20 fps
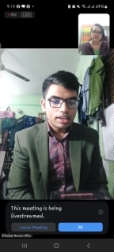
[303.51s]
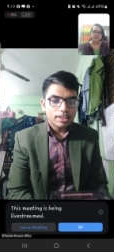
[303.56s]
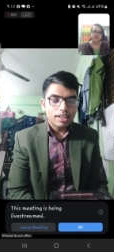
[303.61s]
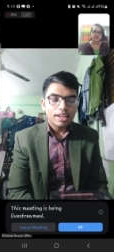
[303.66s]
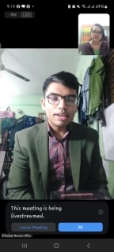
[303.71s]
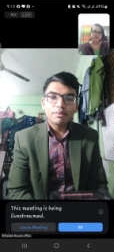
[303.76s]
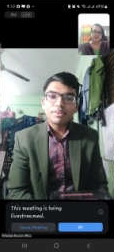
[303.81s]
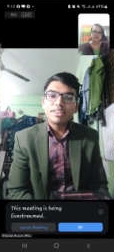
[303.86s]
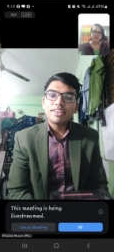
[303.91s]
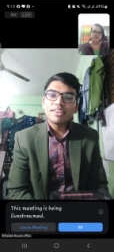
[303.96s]

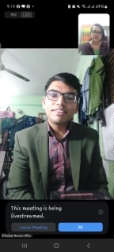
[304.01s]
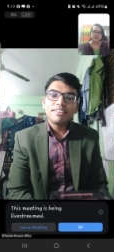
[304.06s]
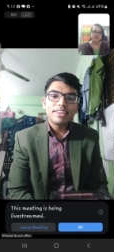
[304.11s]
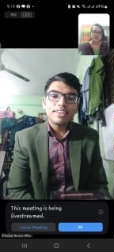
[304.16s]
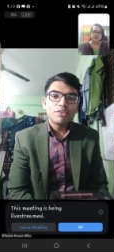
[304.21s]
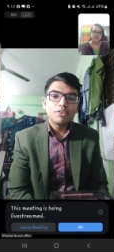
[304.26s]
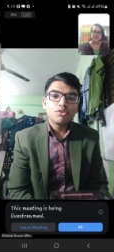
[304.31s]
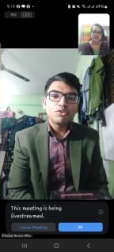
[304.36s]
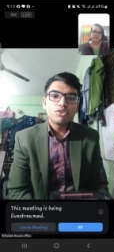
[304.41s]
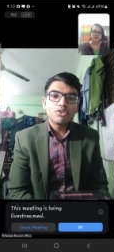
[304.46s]
তাহলে আমাদের
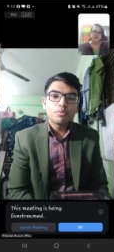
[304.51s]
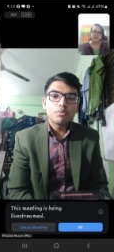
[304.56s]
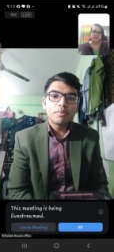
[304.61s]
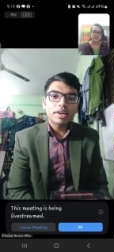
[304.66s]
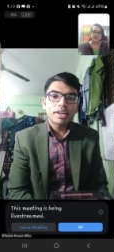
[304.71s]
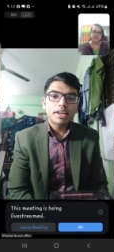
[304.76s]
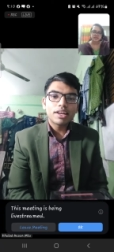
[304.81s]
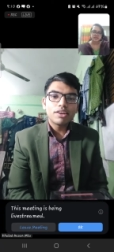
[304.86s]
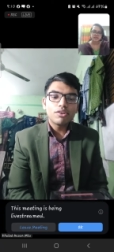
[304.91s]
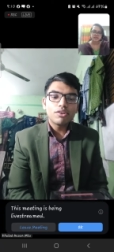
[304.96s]
রিটেন দুইশো
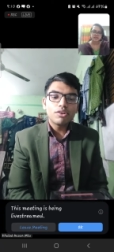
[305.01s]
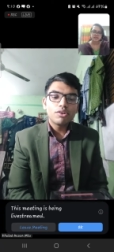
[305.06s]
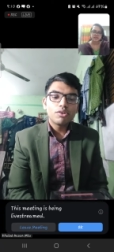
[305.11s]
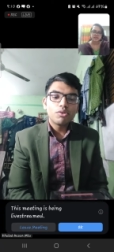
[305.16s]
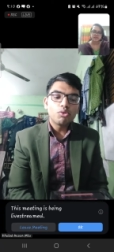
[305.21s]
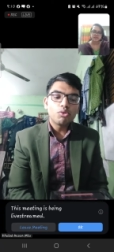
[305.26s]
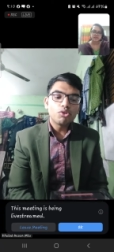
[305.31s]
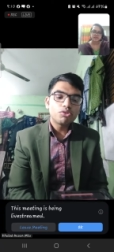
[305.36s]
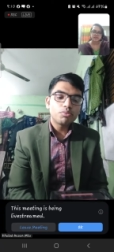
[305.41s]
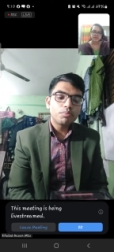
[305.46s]
মার্ক গেল
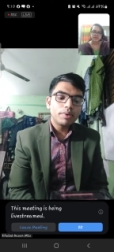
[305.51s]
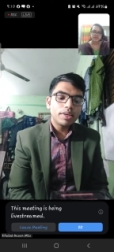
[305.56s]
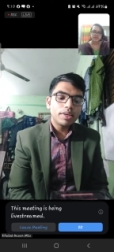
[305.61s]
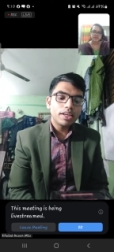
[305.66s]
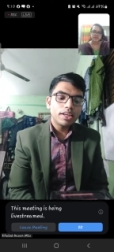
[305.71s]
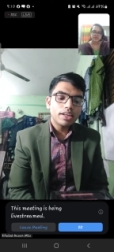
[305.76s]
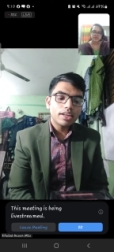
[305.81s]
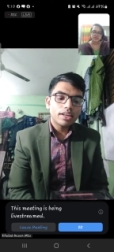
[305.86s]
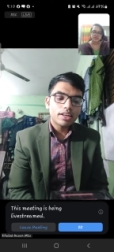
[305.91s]
ওসপি